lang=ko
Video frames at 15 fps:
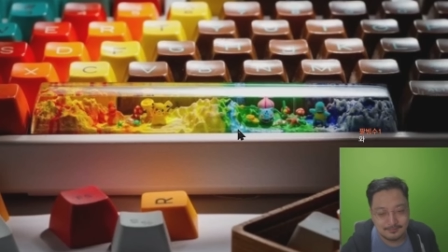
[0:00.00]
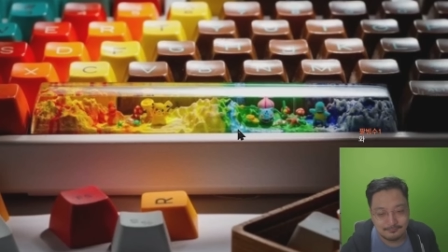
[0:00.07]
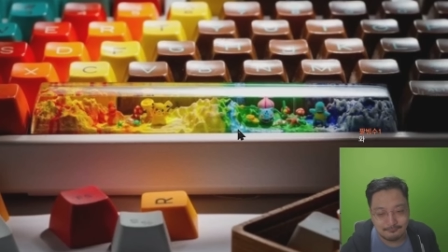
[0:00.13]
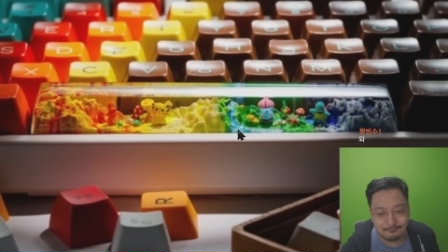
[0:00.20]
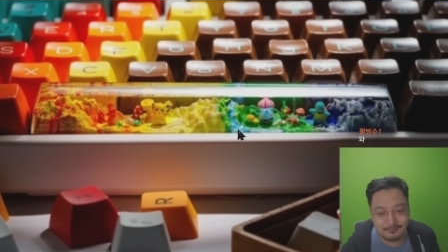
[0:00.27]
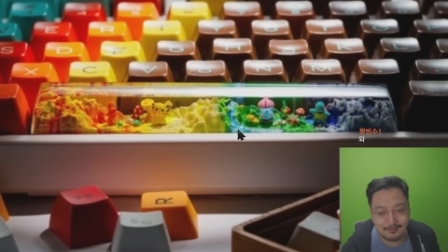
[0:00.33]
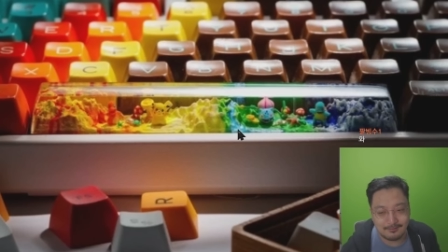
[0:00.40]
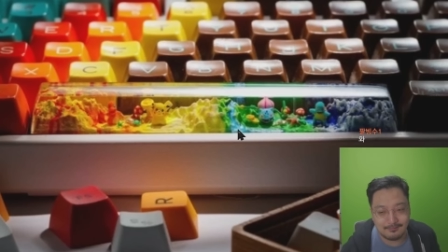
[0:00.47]

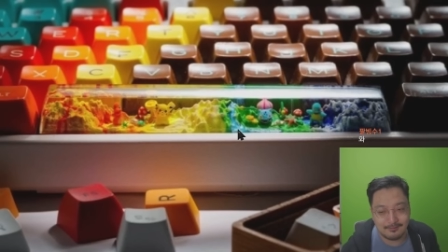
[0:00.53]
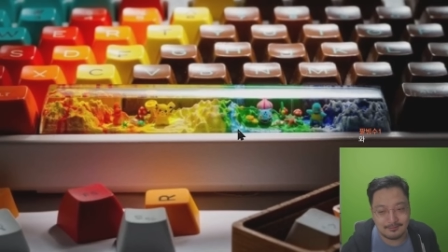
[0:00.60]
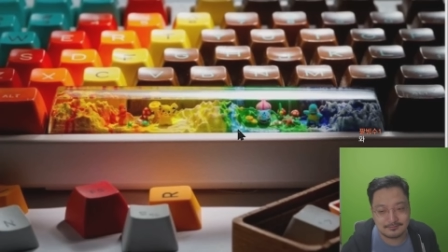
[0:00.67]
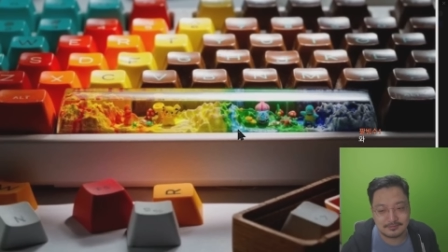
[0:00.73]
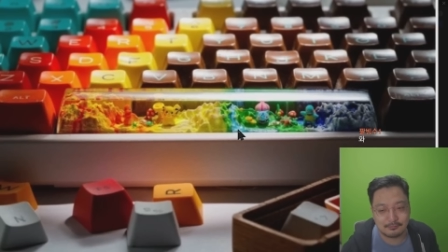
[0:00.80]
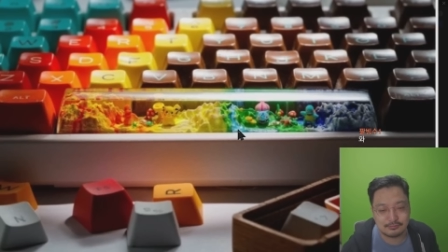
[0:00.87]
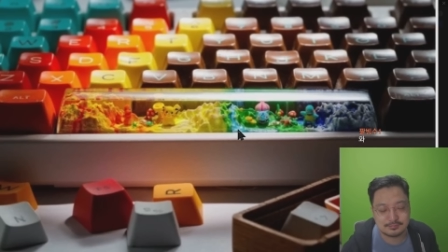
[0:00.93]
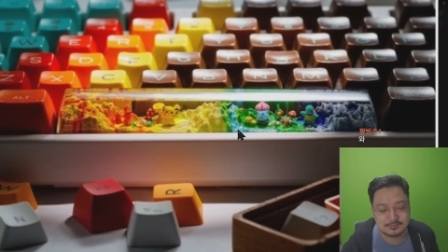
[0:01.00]
와,
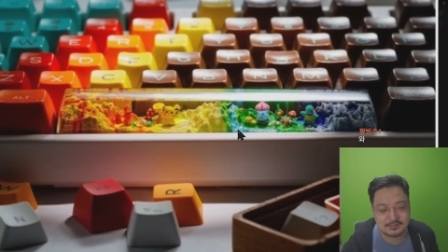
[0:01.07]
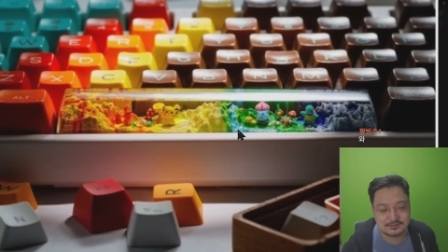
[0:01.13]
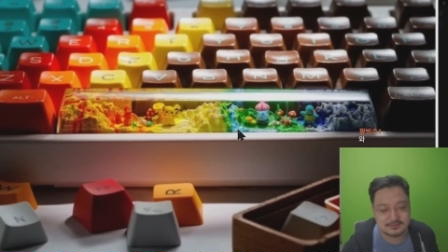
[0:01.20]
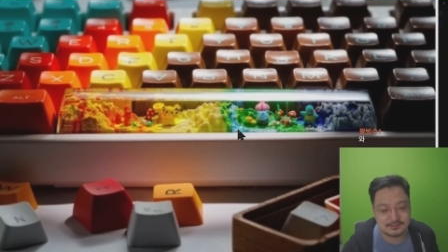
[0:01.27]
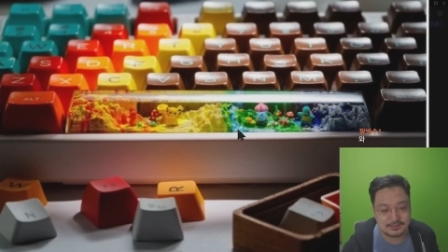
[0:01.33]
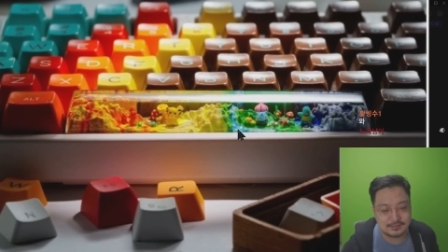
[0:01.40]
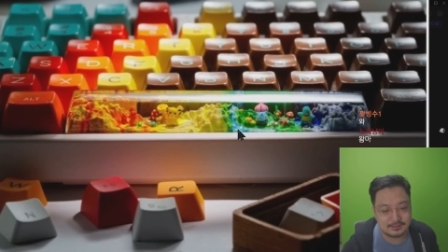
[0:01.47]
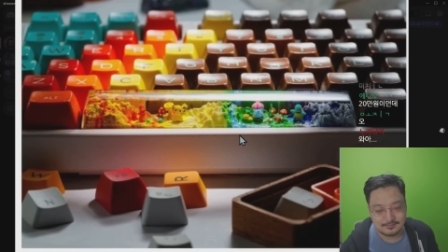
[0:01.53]
사고 싶다
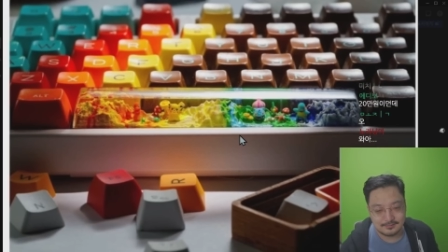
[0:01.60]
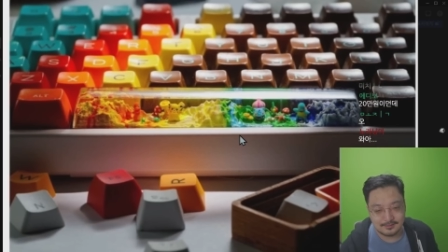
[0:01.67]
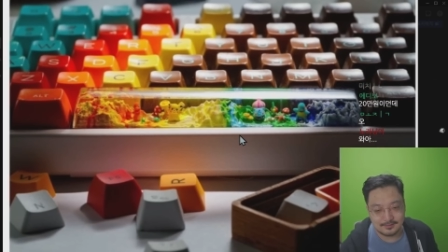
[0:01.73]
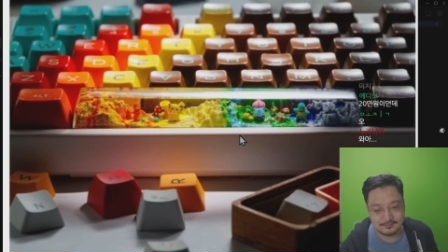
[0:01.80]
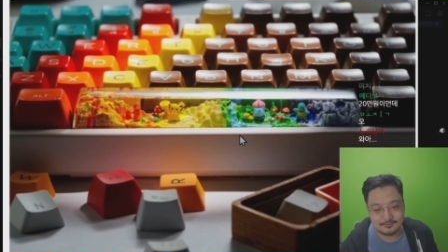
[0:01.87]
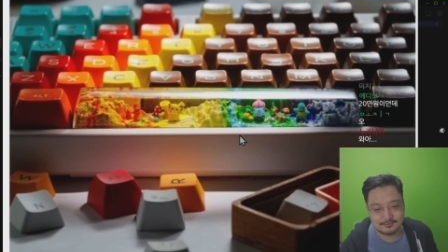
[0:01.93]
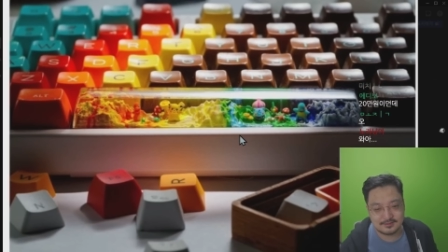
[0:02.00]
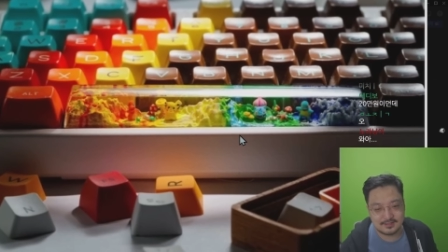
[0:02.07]
진짜. 야,
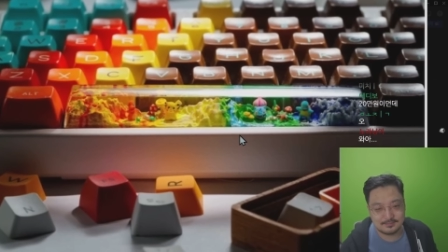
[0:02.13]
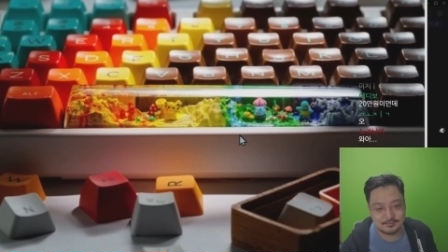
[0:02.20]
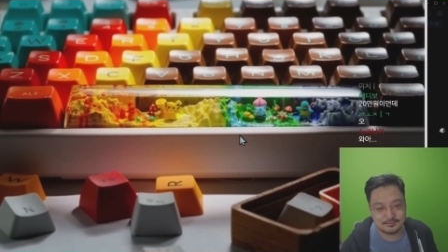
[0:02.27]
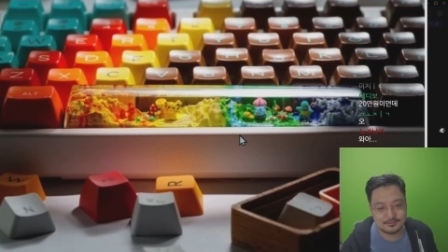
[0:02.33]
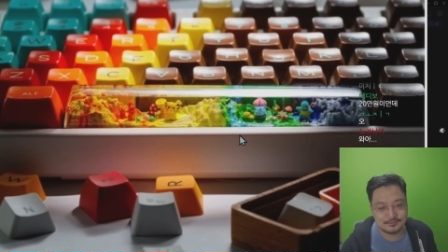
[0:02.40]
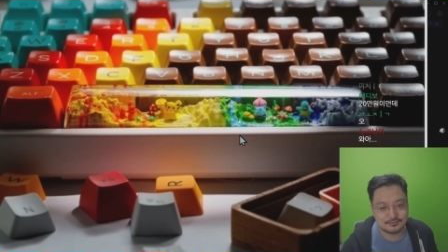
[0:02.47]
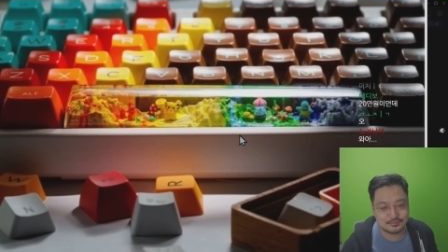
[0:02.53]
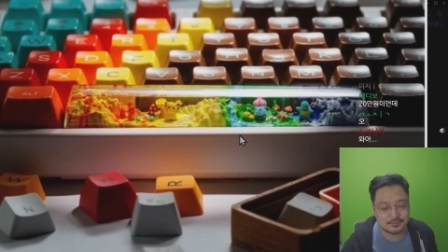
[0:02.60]
이거
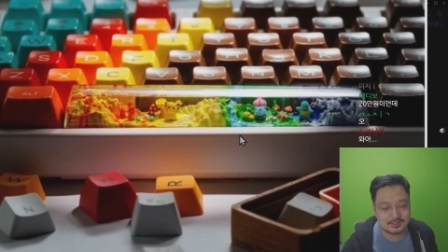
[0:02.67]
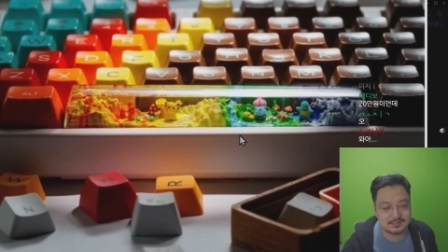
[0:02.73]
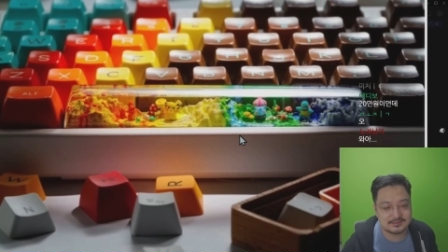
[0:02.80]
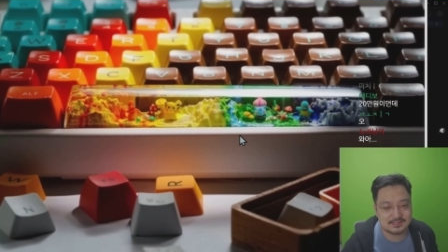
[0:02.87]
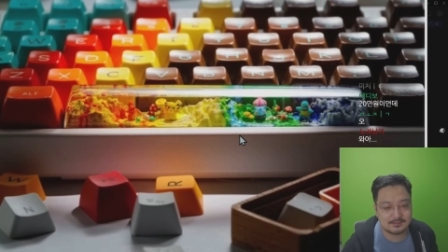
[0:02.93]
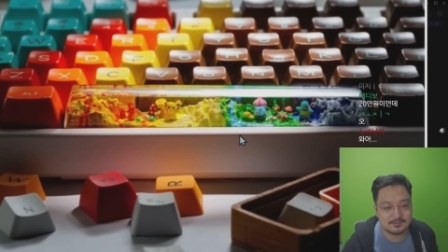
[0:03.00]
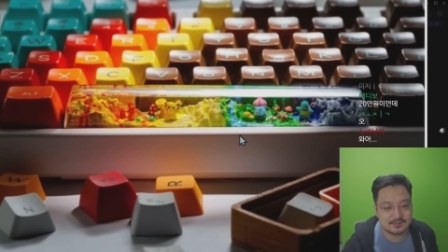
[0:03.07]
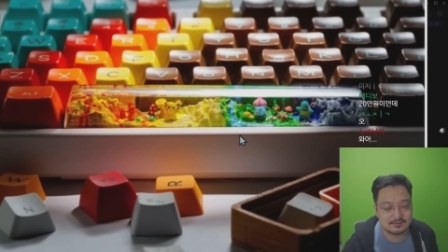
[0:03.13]
키보드 좋아하는
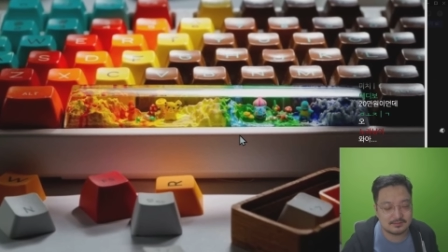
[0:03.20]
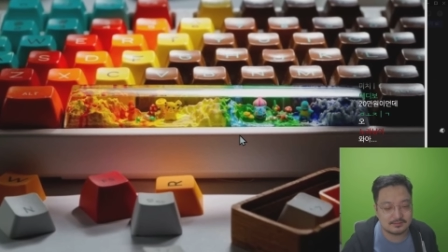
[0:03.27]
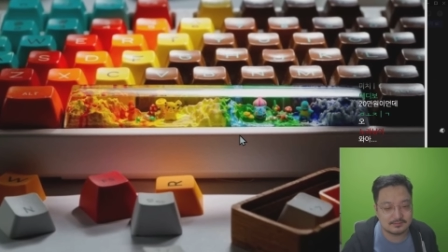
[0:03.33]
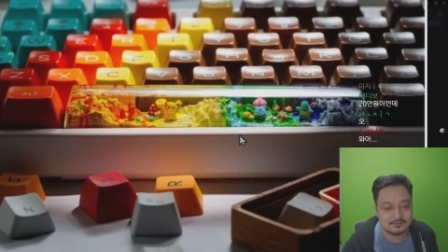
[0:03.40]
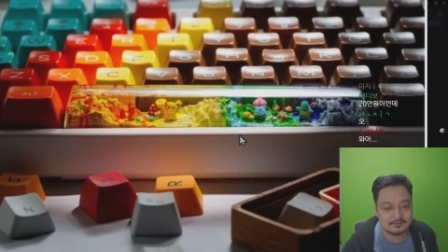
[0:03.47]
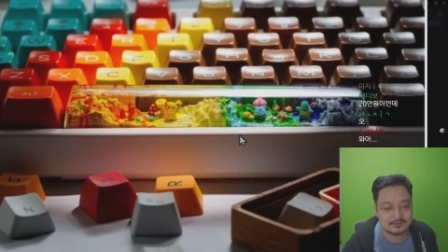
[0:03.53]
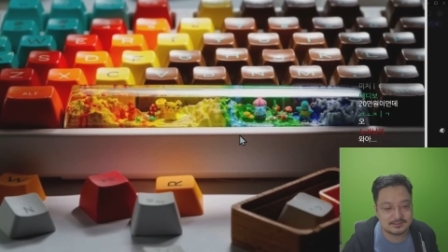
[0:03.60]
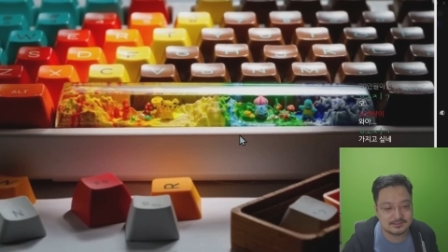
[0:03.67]
사람들은
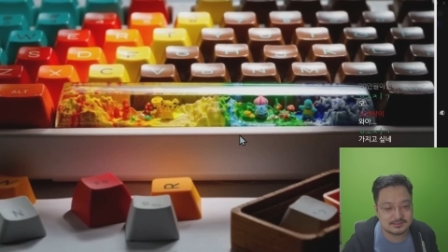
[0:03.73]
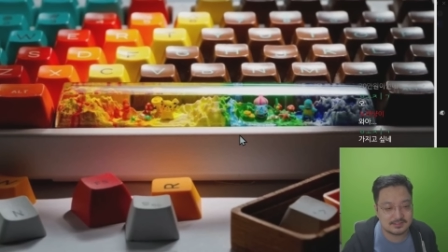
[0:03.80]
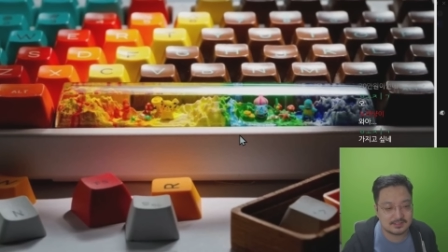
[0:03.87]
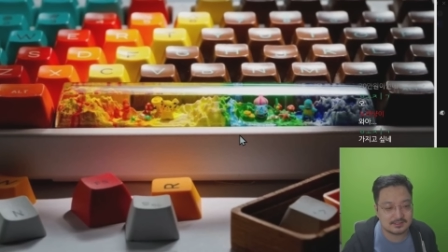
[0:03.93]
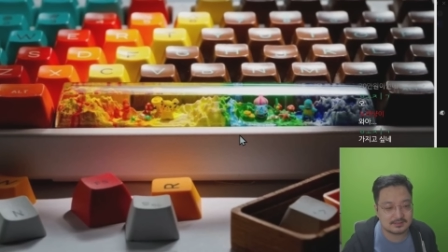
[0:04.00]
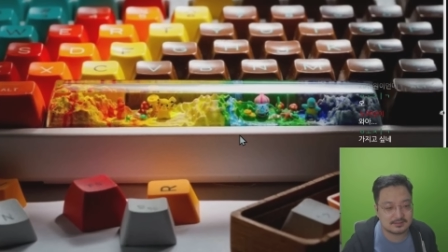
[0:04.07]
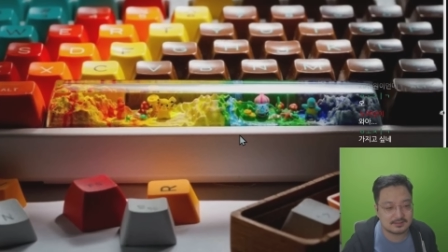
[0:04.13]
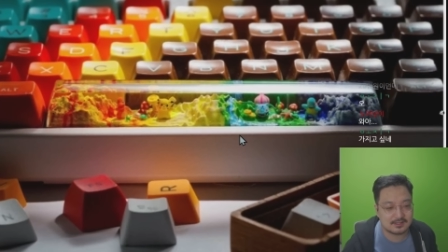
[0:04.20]
여기서 진짜
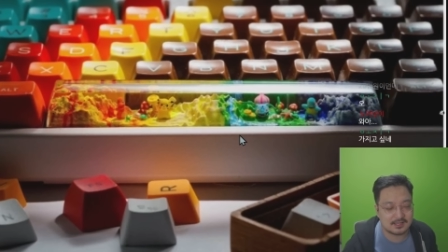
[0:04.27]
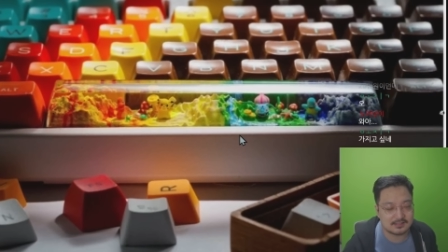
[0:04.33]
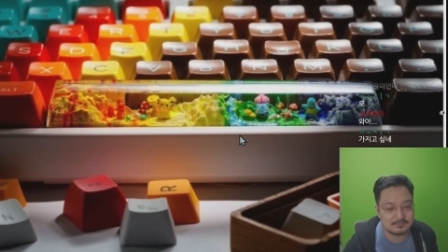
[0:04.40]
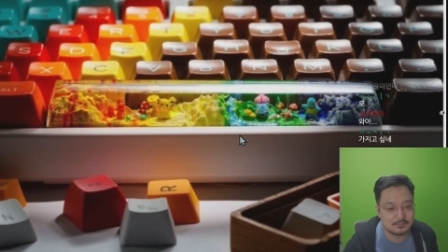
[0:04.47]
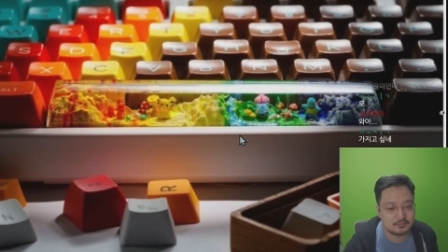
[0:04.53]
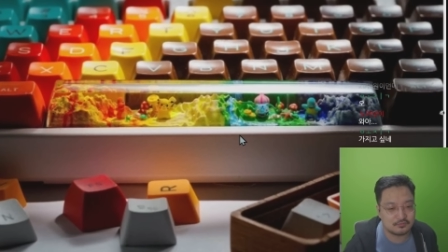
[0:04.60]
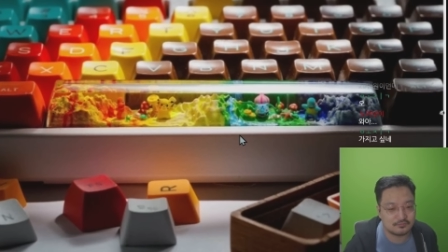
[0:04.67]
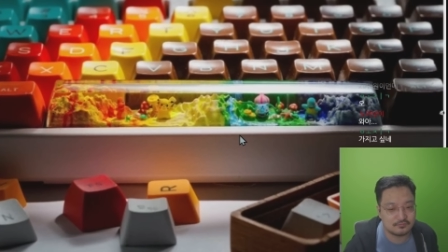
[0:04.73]

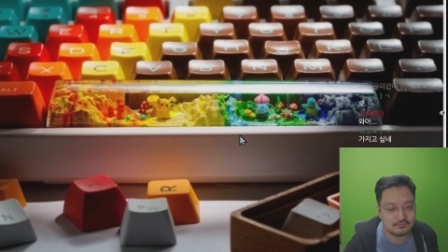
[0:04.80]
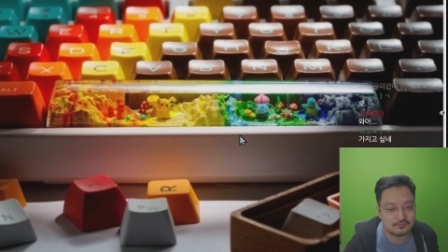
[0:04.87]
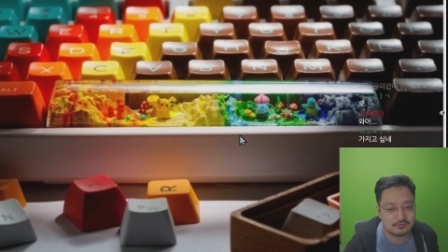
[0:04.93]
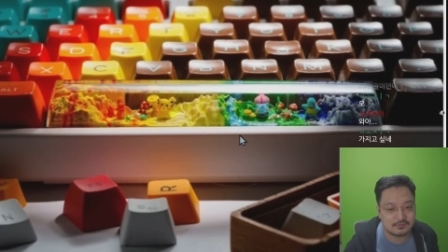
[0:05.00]
가슴이 두근두근